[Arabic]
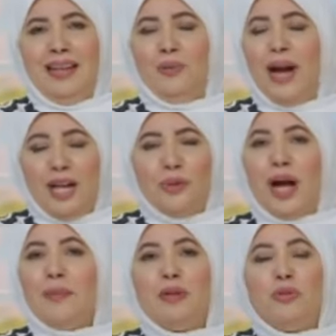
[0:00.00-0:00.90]
او اهله
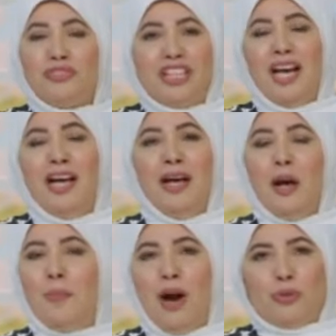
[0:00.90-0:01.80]
عملوا فيها
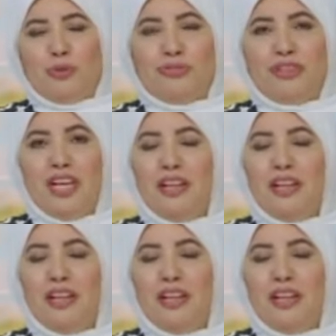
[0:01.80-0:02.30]
معروف